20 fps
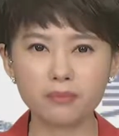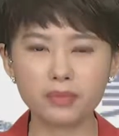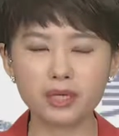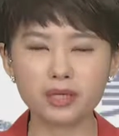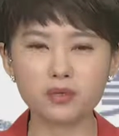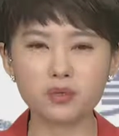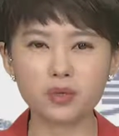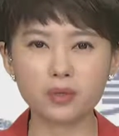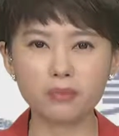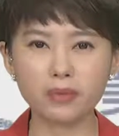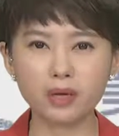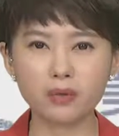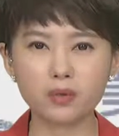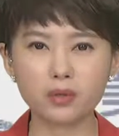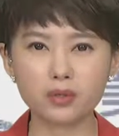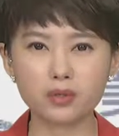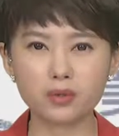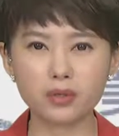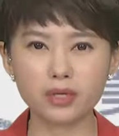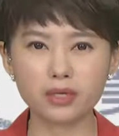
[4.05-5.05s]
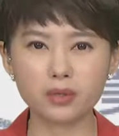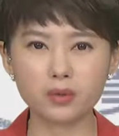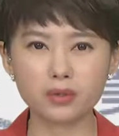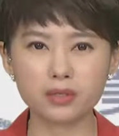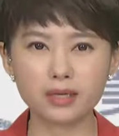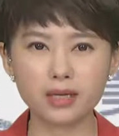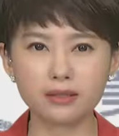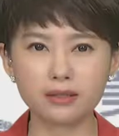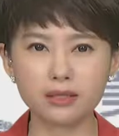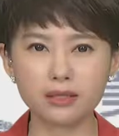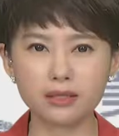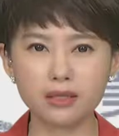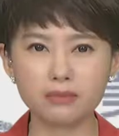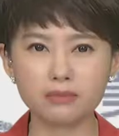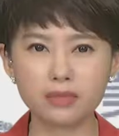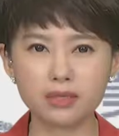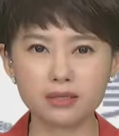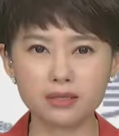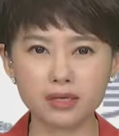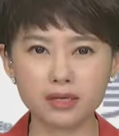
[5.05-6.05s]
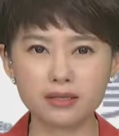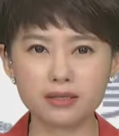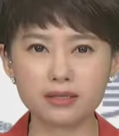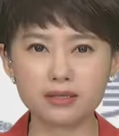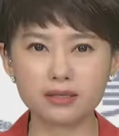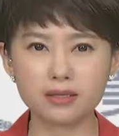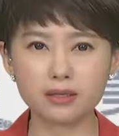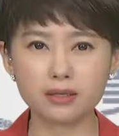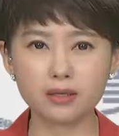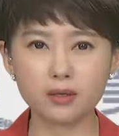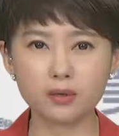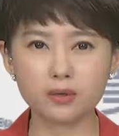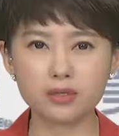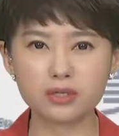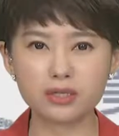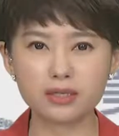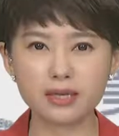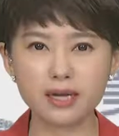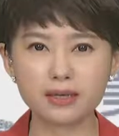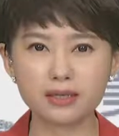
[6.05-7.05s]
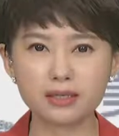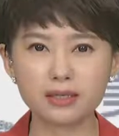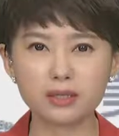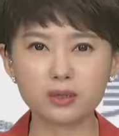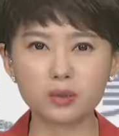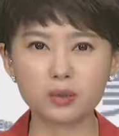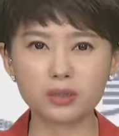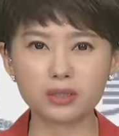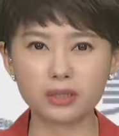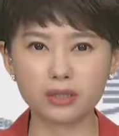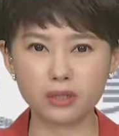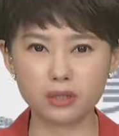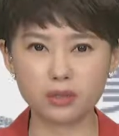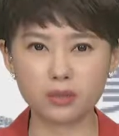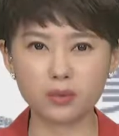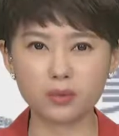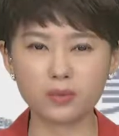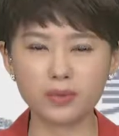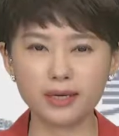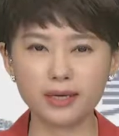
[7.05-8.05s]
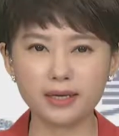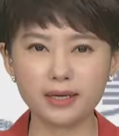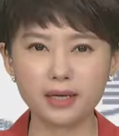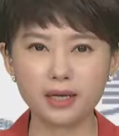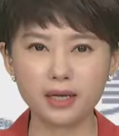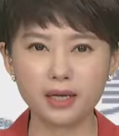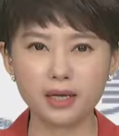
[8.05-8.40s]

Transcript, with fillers: 评选美国最友善的移民城市，由芝加哥夺得的首位。